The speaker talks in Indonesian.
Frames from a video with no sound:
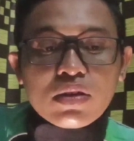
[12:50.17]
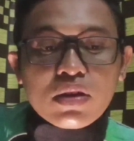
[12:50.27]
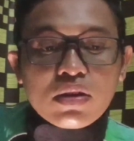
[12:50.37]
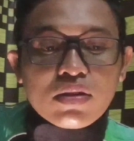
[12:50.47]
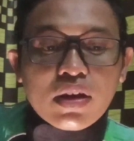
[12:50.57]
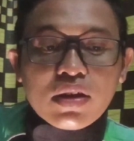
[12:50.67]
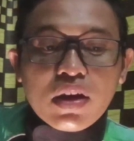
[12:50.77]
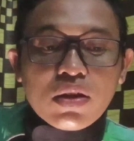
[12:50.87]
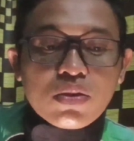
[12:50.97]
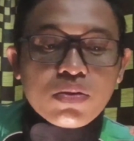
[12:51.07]
jadi
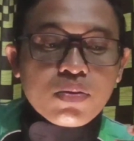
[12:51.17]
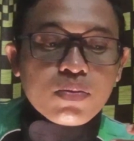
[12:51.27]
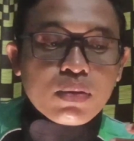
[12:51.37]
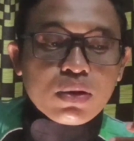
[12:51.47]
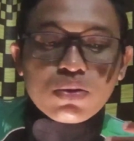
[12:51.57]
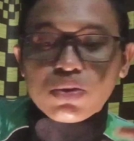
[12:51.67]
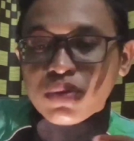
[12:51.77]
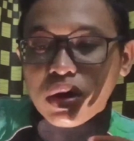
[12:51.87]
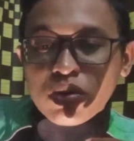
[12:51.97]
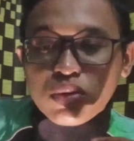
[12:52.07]
saya itu
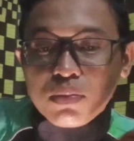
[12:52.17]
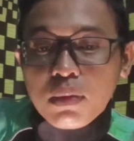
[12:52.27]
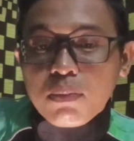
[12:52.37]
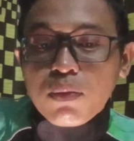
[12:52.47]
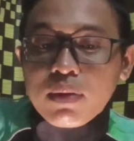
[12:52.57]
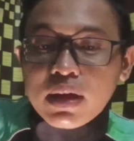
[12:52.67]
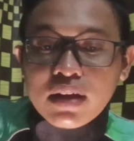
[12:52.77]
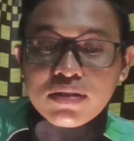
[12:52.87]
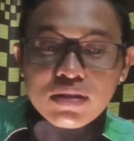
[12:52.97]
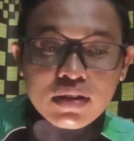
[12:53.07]
bertujuan untuk
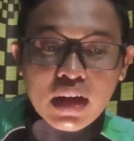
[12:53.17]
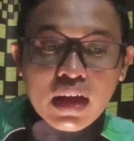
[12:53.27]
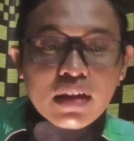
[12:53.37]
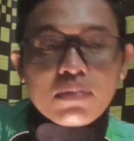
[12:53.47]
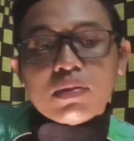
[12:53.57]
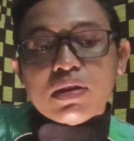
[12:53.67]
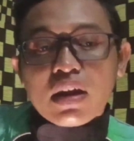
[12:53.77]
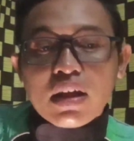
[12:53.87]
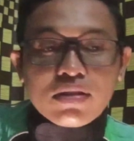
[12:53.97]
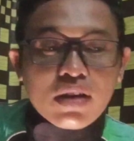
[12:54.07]
mempublikasikan
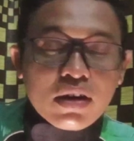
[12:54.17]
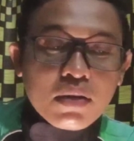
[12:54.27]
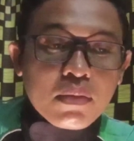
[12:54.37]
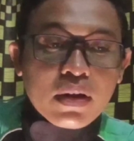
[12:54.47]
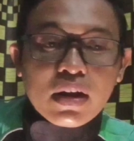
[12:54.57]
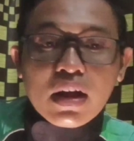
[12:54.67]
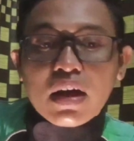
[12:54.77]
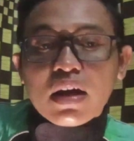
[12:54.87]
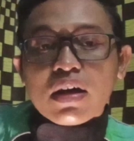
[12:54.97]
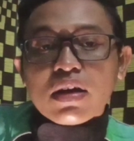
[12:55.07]
menjelaskan
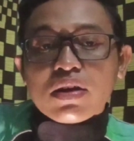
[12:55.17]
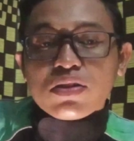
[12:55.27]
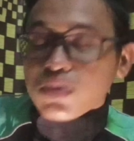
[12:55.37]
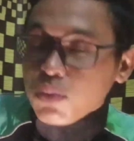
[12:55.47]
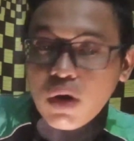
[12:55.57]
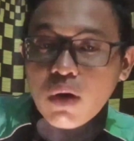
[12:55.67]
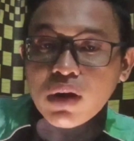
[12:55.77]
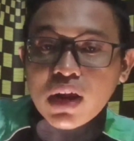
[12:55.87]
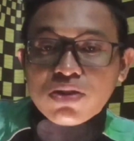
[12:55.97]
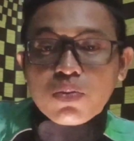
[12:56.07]
kepada semua
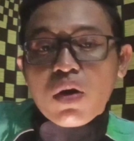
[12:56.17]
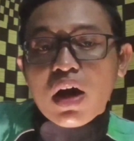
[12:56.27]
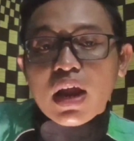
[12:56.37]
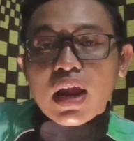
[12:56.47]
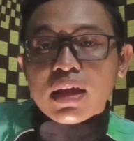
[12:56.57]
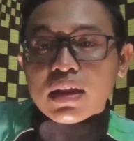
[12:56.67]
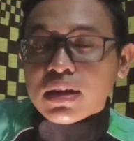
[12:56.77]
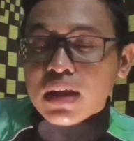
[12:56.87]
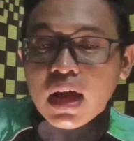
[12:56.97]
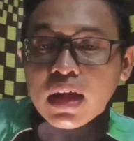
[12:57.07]
orang semua khalayak
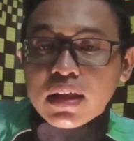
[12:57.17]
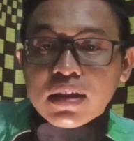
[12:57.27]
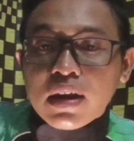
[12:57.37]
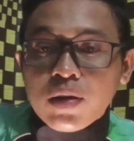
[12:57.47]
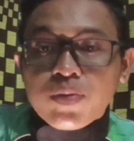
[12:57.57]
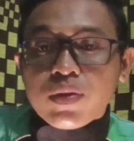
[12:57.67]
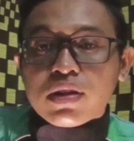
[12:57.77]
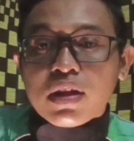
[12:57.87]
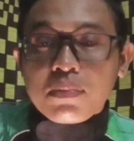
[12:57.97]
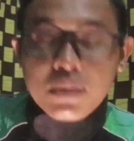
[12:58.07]
tidak hanya
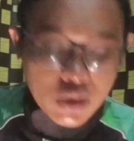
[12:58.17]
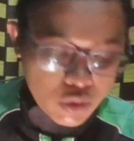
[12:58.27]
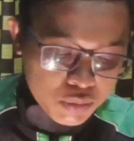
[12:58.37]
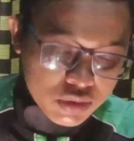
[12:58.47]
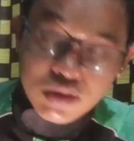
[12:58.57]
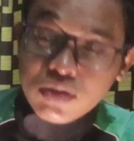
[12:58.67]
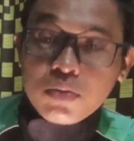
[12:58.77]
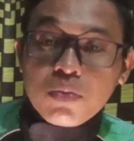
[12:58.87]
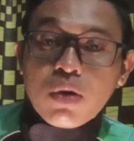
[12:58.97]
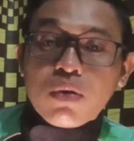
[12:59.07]
driver tapi kalau bisa
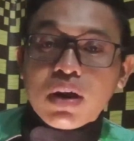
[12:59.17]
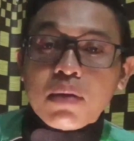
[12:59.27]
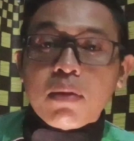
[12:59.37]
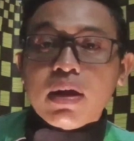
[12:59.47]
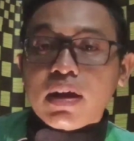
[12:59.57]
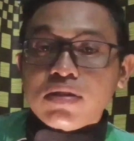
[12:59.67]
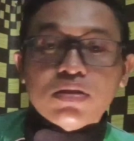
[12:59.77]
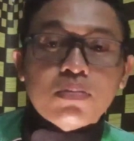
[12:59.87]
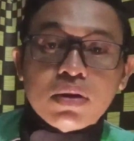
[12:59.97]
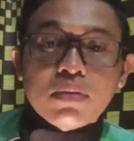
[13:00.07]
semua orang baik
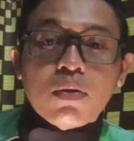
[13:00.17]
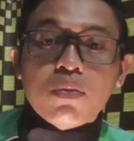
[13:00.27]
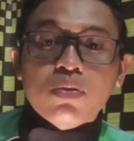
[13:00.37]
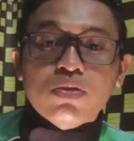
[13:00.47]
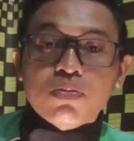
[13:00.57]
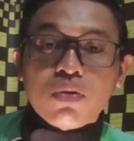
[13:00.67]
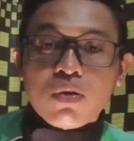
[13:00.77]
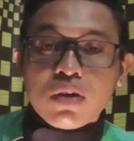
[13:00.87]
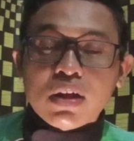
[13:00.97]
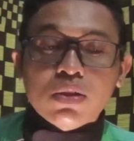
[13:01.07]
customer maupun
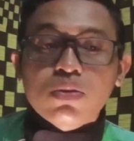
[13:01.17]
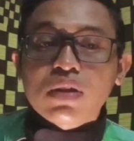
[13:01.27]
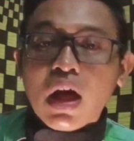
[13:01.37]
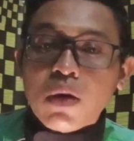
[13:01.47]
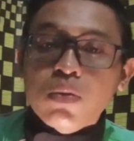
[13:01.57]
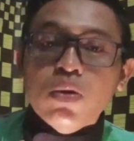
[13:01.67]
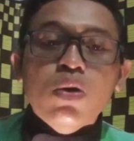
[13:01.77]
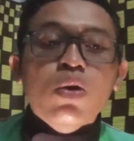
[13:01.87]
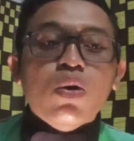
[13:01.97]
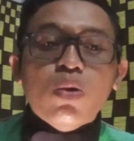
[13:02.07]
semua orang itu tahu
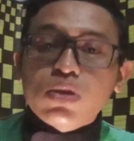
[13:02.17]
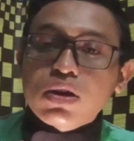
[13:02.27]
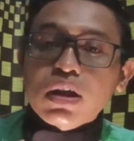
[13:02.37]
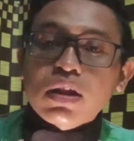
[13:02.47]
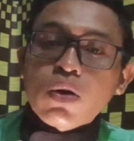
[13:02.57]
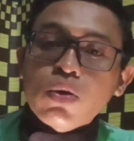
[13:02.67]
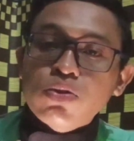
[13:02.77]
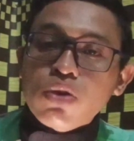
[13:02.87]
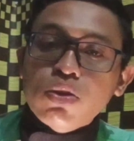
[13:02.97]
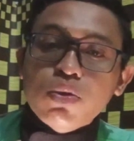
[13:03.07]
oh ternyata
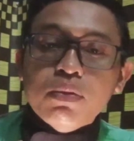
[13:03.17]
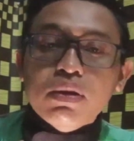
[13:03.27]
ojol itu